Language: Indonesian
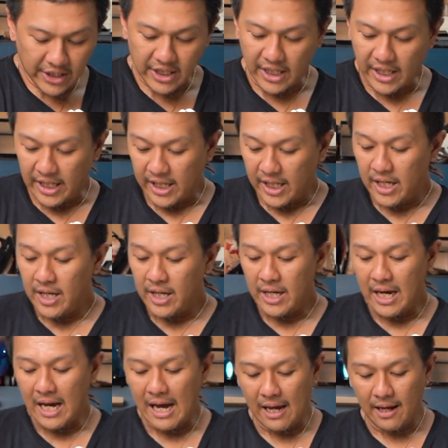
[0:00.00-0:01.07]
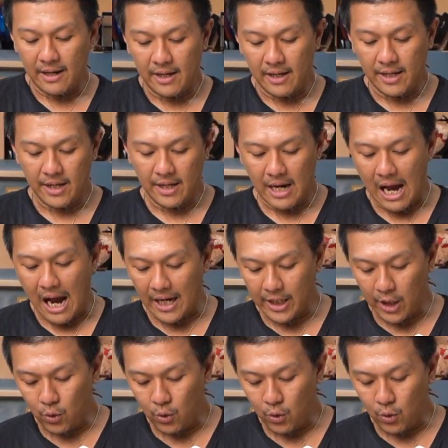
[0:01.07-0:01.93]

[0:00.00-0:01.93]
di sini ada